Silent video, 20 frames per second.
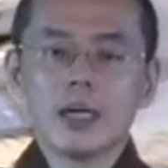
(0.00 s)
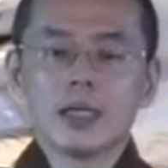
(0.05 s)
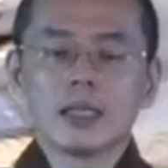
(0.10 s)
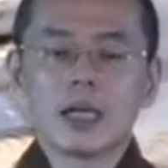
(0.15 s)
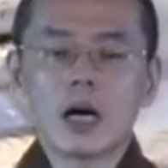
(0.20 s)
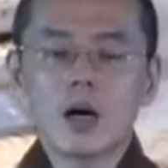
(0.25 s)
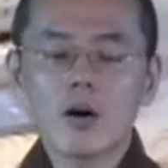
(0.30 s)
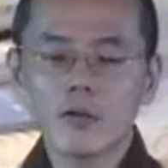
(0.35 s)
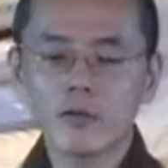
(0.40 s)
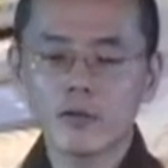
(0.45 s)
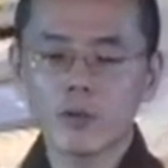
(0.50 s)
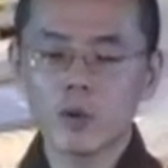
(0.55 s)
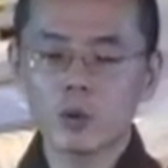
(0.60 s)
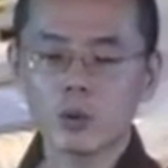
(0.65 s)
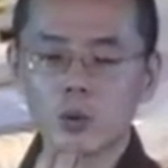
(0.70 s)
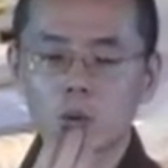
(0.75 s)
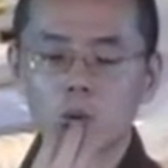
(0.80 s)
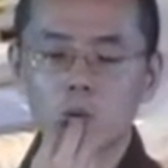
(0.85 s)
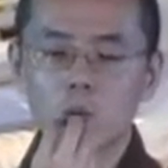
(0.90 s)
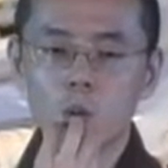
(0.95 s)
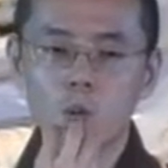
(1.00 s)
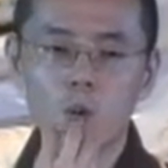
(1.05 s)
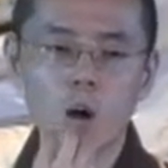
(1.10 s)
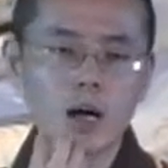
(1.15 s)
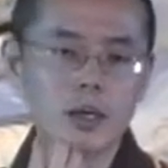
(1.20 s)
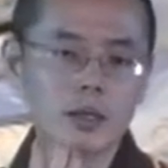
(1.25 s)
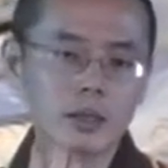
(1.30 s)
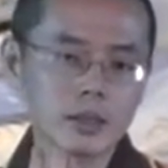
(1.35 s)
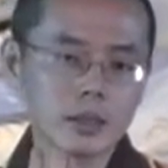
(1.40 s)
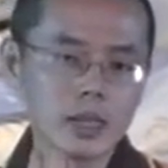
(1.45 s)
然后佛出
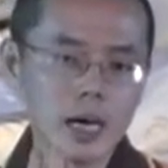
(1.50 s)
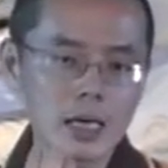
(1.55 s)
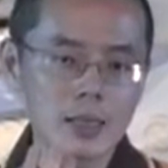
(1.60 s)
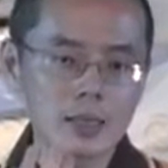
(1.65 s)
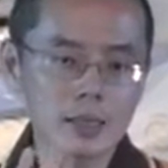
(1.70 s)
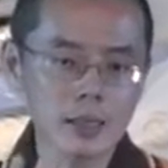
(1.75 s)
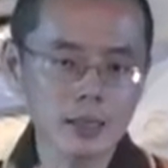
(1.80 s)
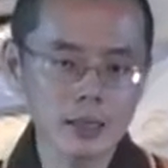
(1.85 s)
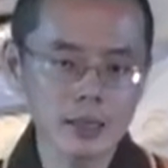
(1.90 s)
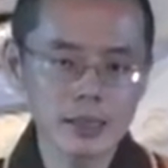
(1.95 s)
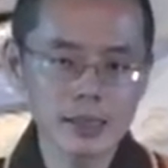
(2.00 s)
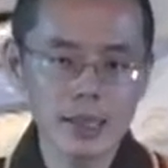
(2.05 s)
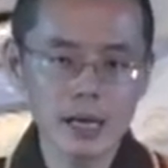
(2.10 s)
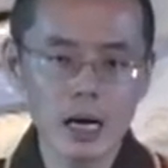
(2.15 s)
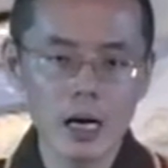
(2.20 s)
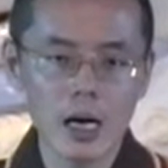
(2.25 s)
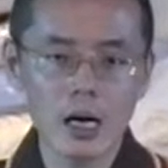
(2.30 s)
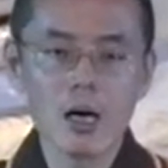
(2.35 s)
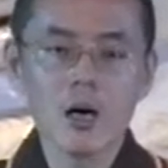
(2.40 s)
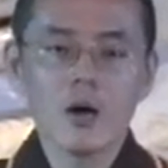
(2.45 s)
广长舌相。